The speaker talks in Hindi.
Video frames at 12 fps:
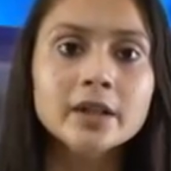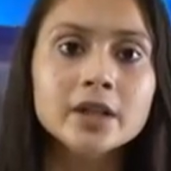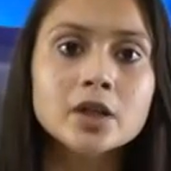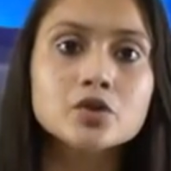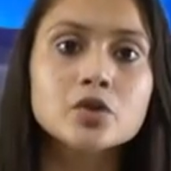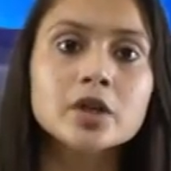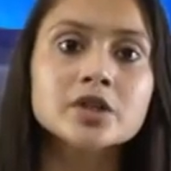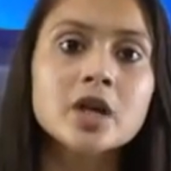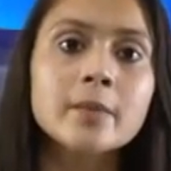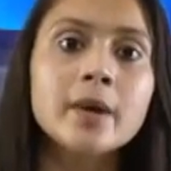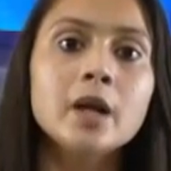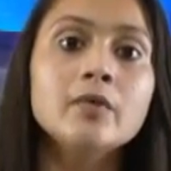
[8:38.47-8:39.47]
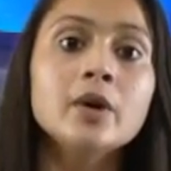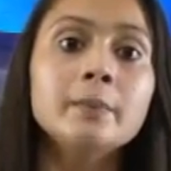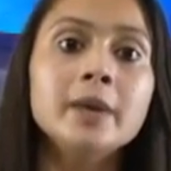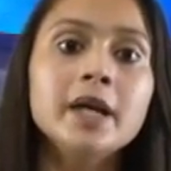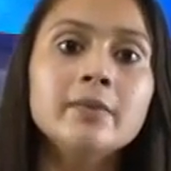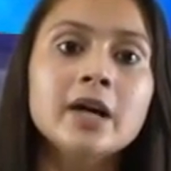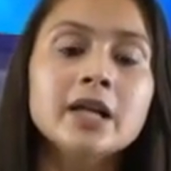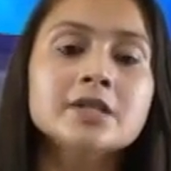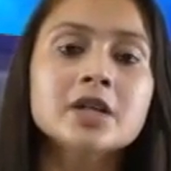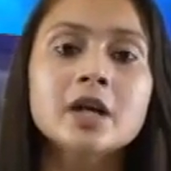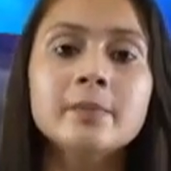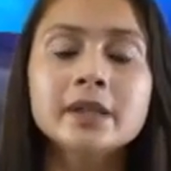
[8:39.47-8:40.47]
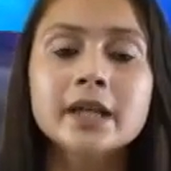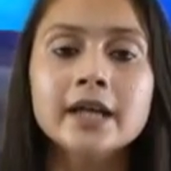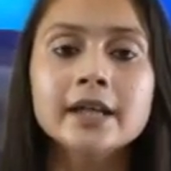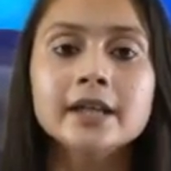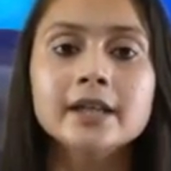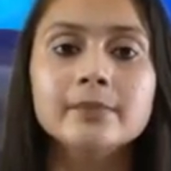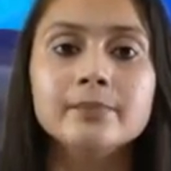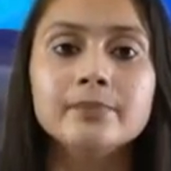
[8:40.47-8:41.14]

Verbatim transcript: मंदिर सुरक्षा बल व भीड़ वाली जगह बताई गई है